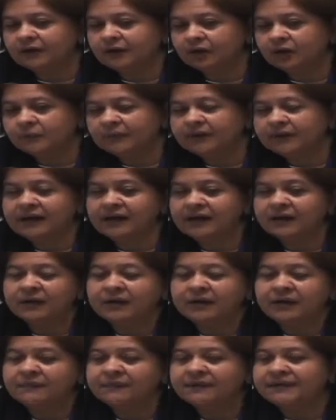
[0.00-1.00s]
lo esperado
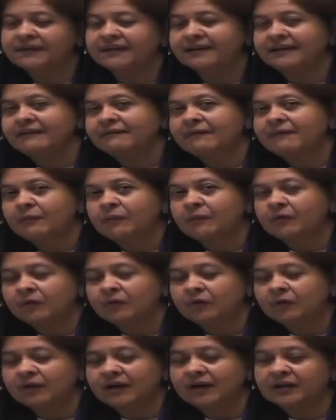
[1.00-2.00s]
y en la medida que vamos
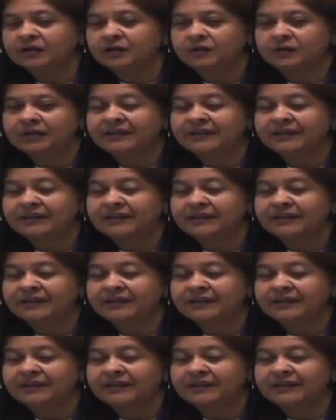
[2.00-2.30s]
colocando,